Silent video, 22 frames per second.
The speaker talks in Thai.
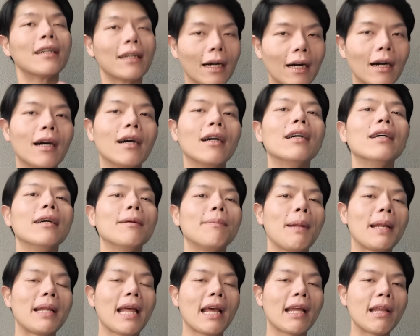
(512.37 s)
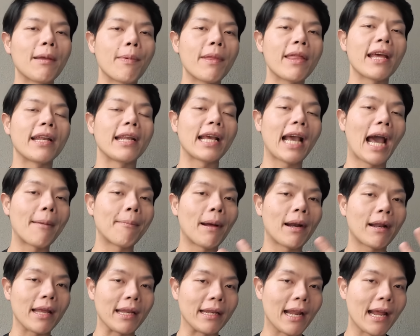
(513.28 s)
ก็เป็นเทคนิคพิเศษในการ
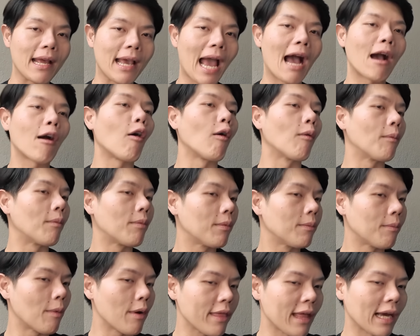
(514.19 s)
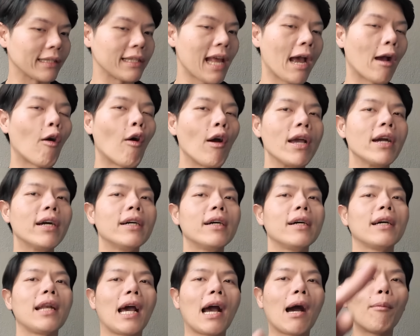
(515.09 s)
ผลิตนาฬิกาของบริษัทแท็กฮอยเออ
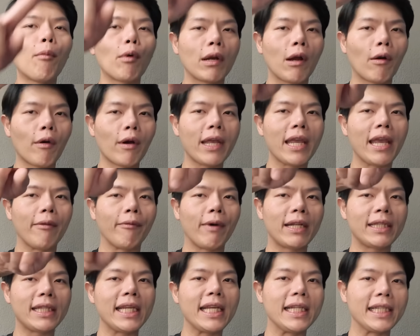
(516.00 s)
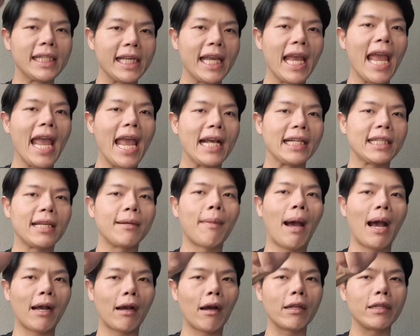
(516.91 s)
ร์แล้วข้างบนเขาก็เขียนว่า TGA ใช่
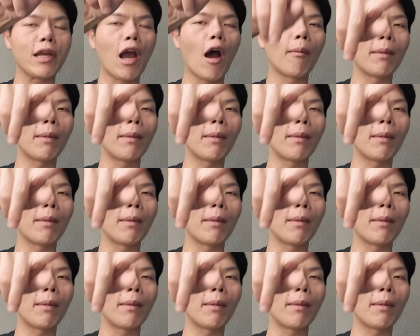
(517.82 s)
ไหมก็ย่